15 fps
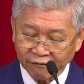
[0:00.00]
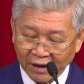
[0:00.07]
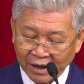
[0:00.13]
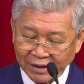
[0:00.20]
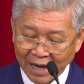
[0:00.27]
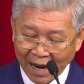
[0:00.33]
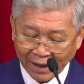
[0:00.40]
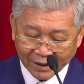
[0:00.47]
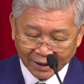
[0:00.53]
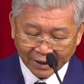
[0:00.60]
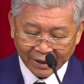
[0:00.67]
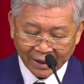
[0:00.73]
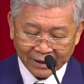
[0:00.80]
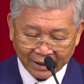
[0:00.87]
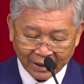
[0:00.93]
về giải
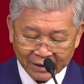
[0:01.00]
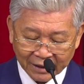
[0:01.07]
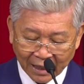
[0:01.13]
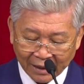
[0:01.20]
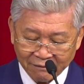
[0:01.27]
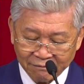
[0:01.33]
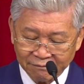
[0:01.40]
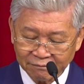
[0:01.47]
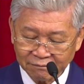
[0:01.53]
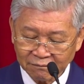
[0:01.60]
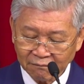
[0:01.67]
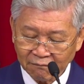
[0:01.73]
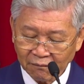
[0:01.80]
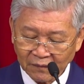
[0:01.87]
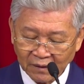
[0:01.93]
nghĩa kinh thánh
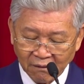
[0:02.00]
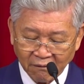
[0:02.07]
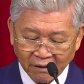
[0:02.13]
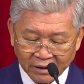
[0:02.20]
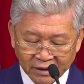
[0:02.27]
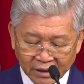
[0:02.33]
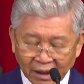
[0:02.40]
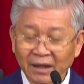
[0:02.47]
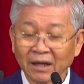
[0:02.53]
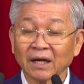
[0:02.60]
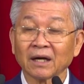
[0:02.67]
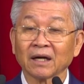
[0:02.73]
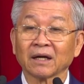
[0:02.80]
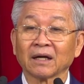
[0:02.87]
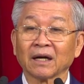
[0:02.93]
và nhất
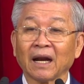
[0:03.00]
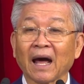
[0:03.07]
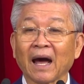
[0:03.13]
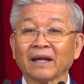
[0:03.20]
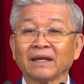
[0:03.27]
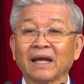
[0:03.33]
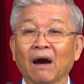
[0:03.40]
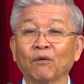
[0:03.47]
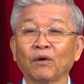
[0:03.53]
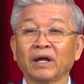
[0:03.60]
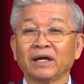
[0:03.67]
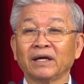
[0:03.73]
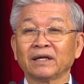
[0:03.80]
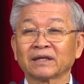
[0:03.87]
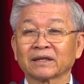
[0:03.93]
là giáo
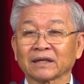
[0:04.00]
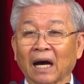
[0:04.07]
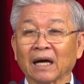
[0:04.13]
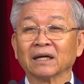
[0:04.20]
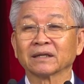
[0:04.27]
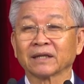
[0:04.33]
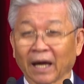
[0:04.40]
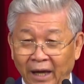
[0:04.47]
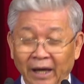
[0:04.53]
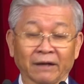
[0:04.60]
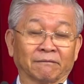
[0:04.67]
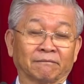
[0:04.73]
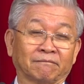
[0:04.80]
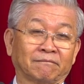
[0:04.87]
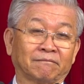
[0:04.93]
lý tận thế